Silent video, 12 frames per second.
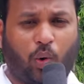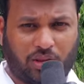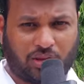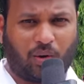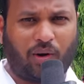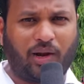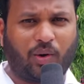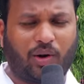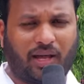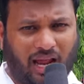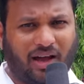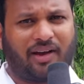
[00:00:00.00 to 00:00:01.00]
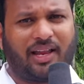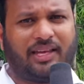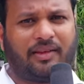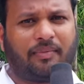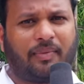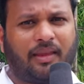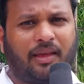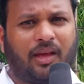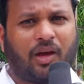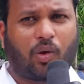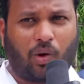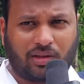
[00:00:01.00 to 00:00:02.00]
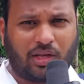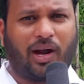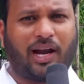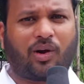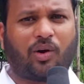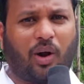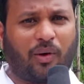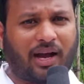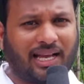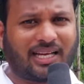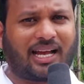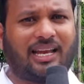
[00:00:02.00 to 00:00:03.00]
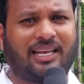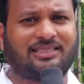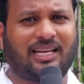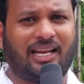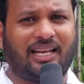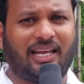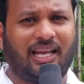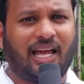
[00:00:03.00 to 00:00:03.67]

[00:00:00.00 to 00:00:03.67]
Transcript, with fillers: కొత్త వాళ్ళు కూడా రావాలి కొత్త వాళ్ళకు కూడా అవకాశం కలిగించాలి